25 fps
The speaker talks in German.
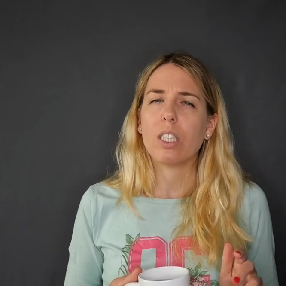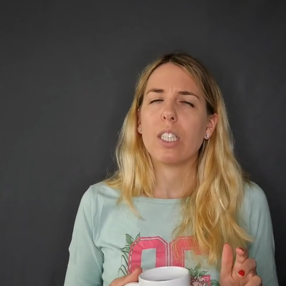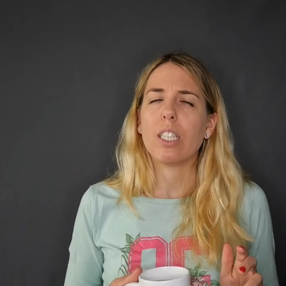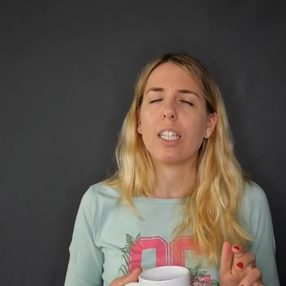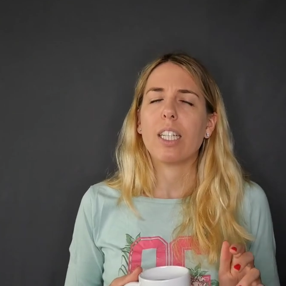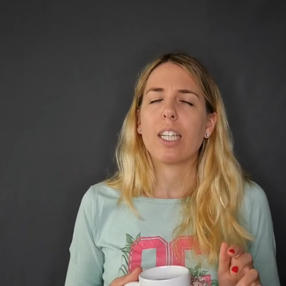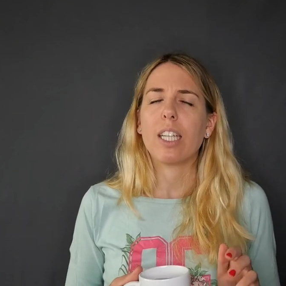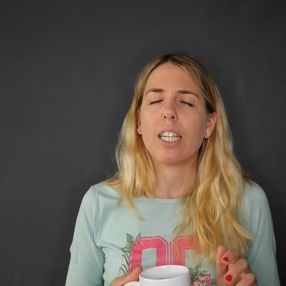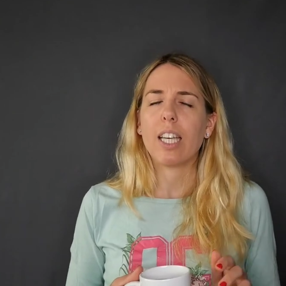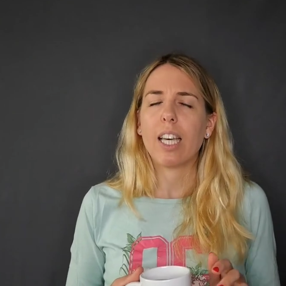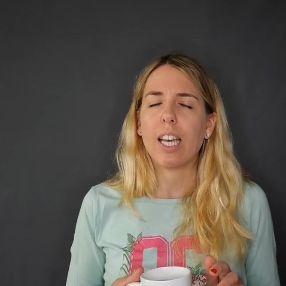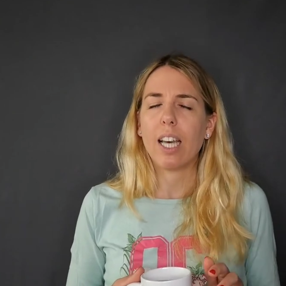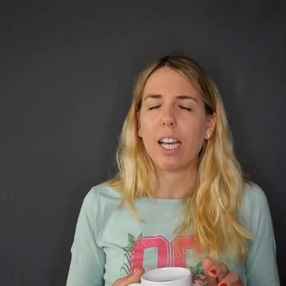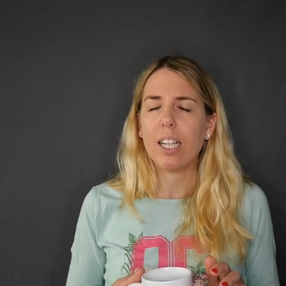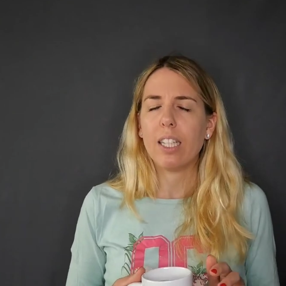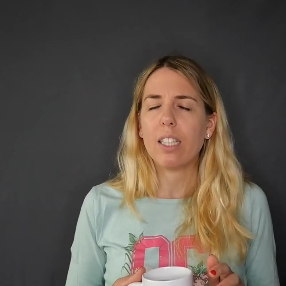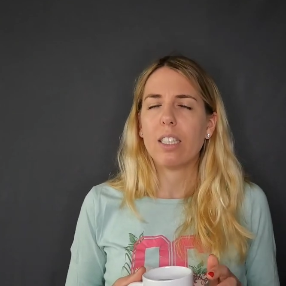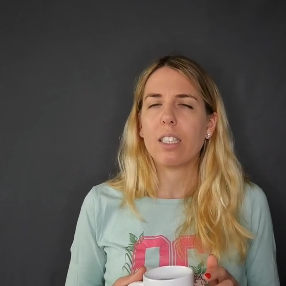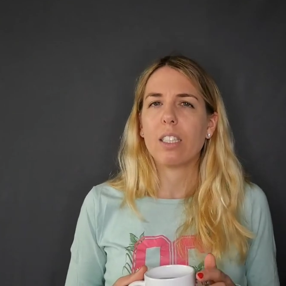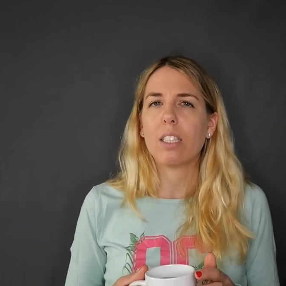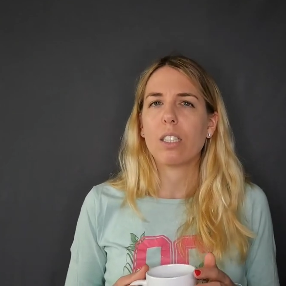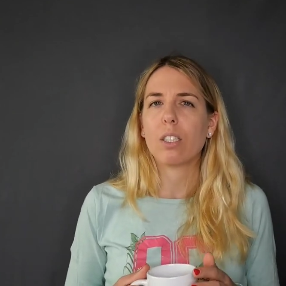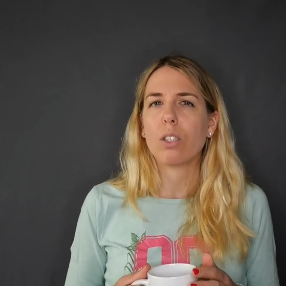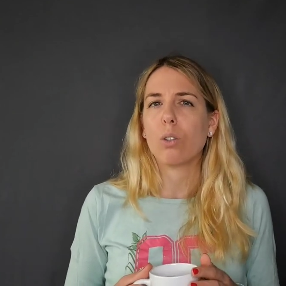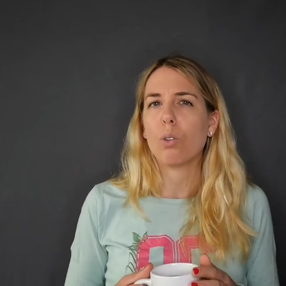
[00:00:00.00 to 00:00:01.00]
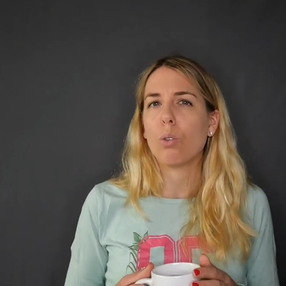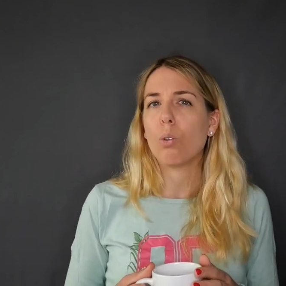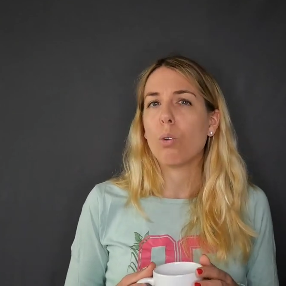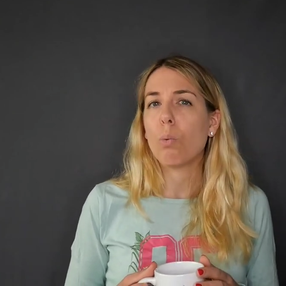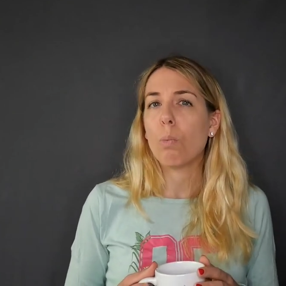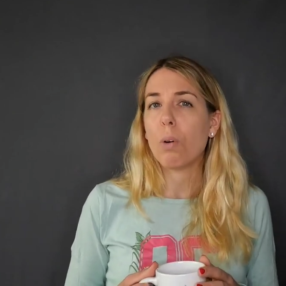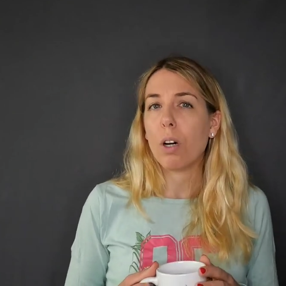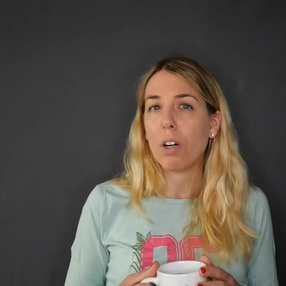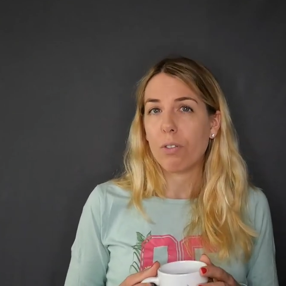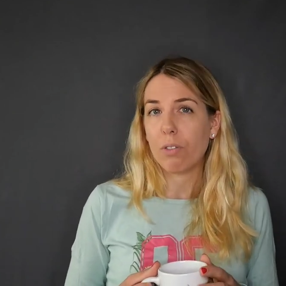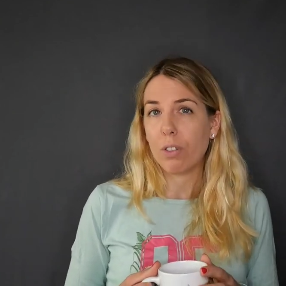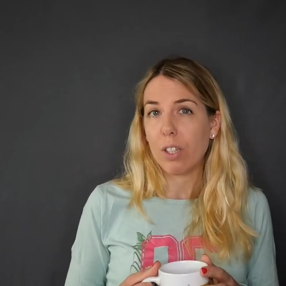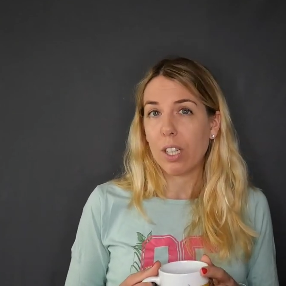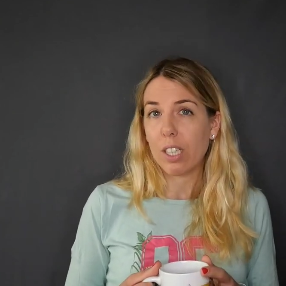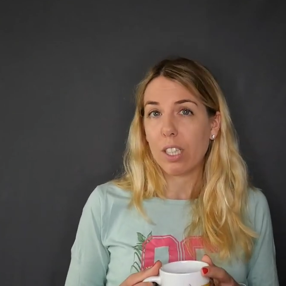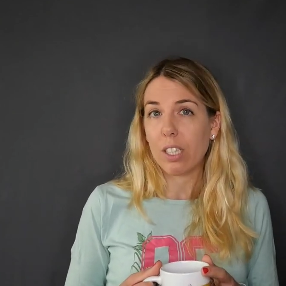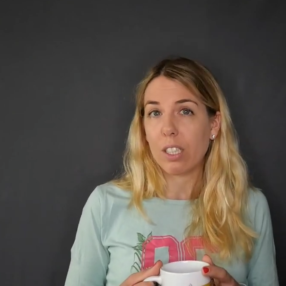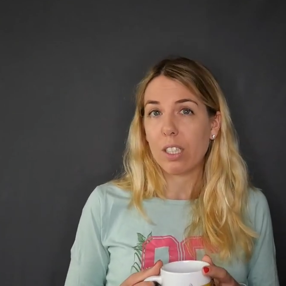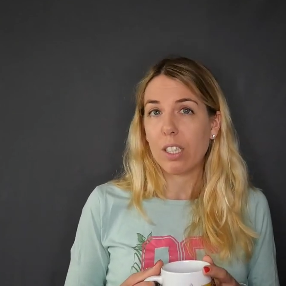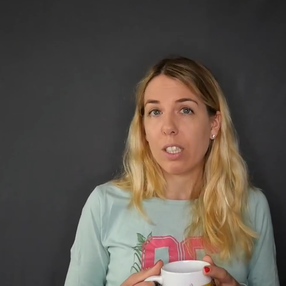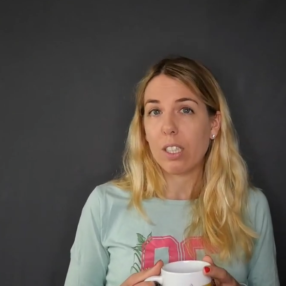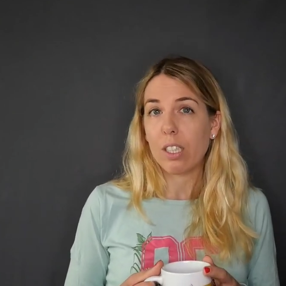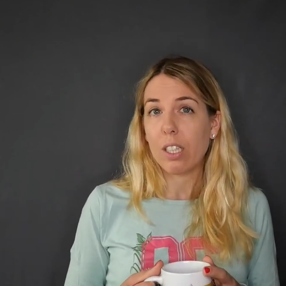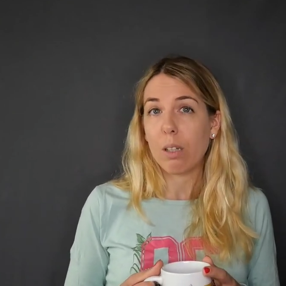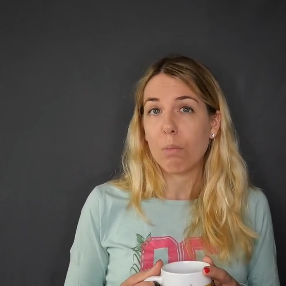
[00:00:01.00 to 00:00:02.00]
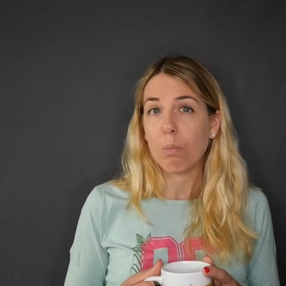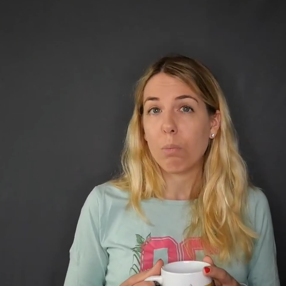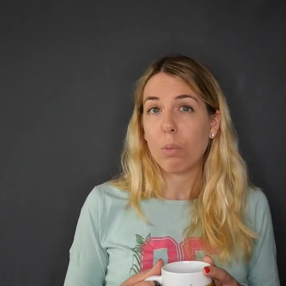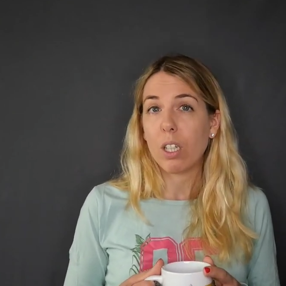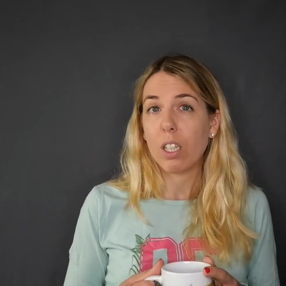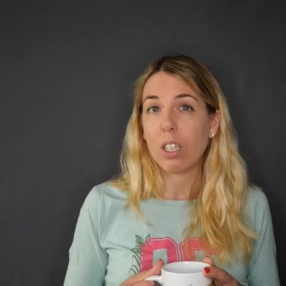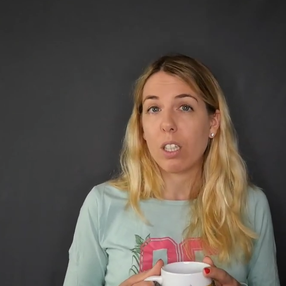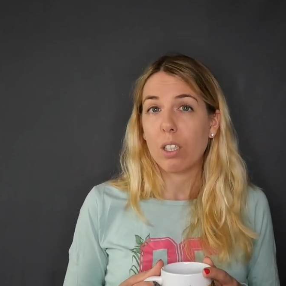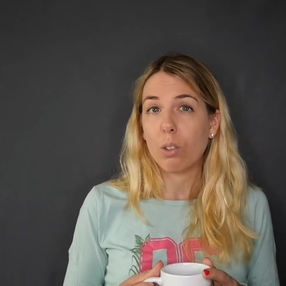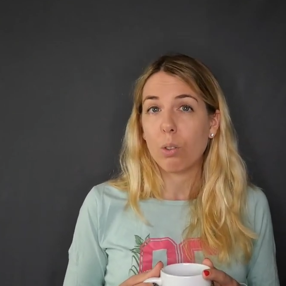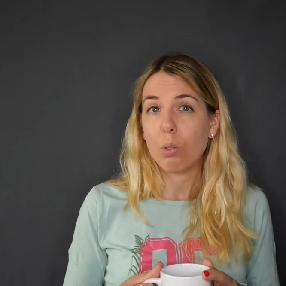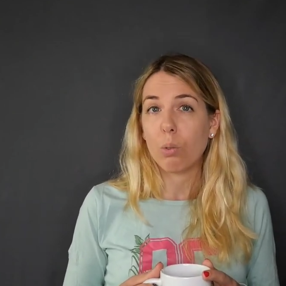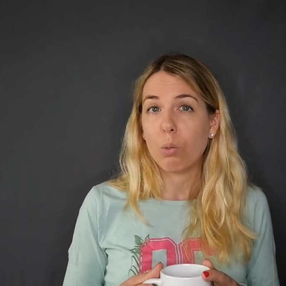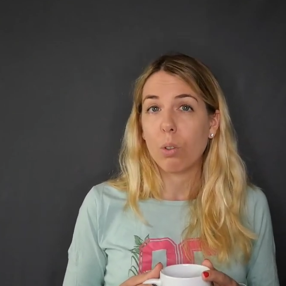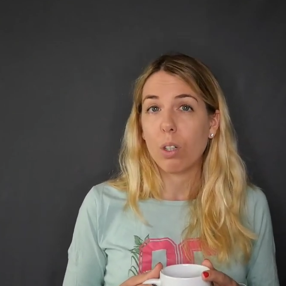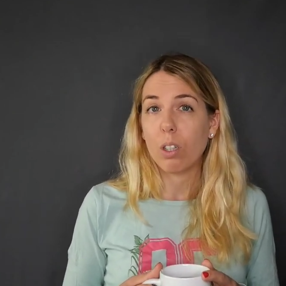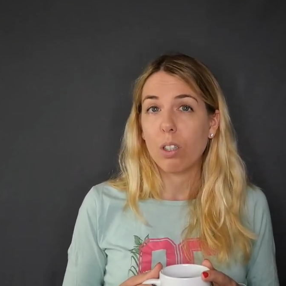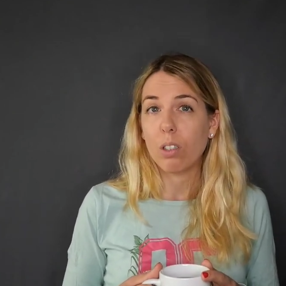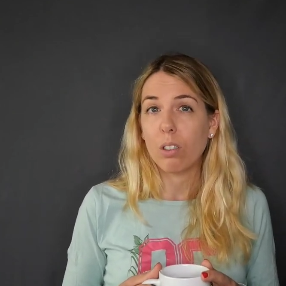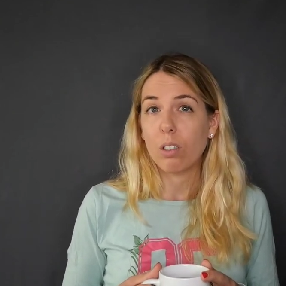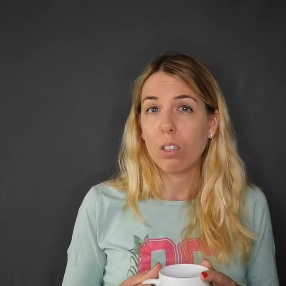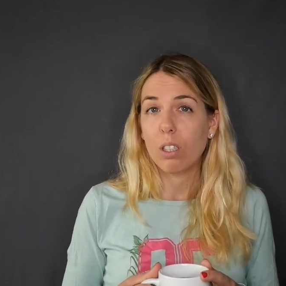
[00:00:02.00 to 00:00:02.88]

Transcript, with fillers: die kälteste Oberflächentemperatur.